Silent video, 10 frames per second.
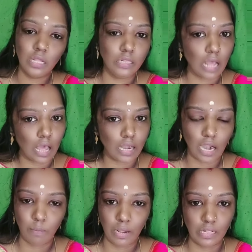
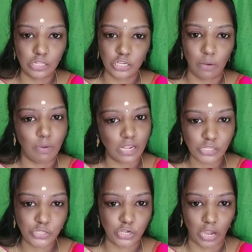தாராளமாக இந்த ஜாபில்
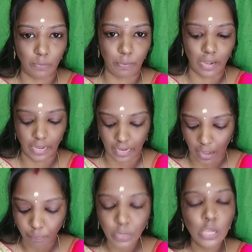ஜாயின்
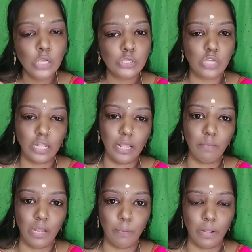பண்ணிக்கலாம் ஸோ அதே
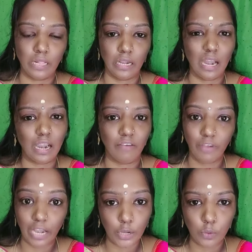மாதிரி பார்த்தீங்கன்னா நான்
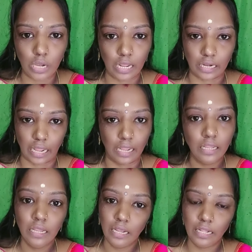வெளியூரில் இருக்கேன்
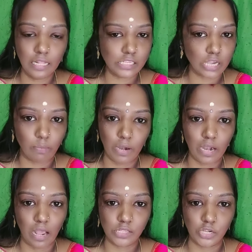இந்த ஜாபில்
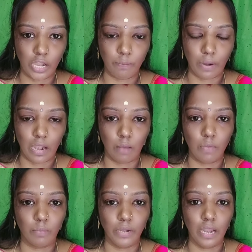நான் ஜாயின்
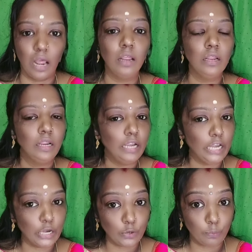பண்ணலாமா அப்படின்னா
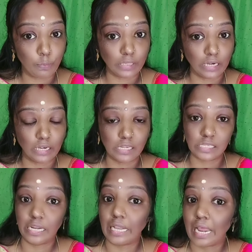நீங்கள் முப்பத்தெட்டு
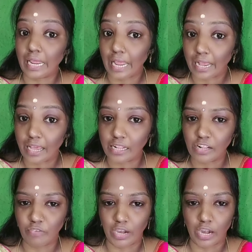டிஸ்ட்ரிக்டில்
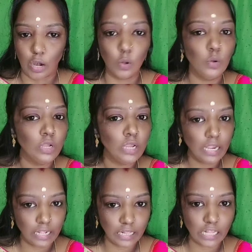எங்கேருந்து வேணாலும்
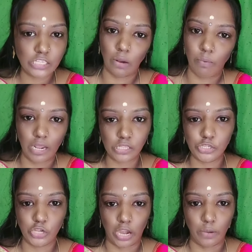இந்த ஜாபில்
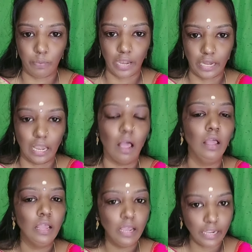ஜாயின் பண்ணிக்கலாம்
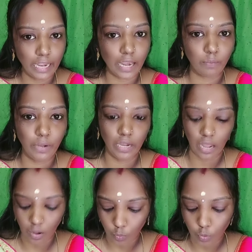ஏன்
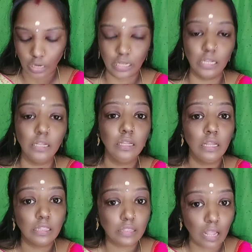அப்படின்னா உங்களுக்கு
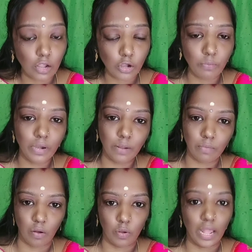தங்குமிடம்
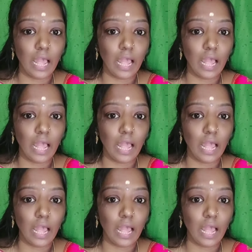அவங்க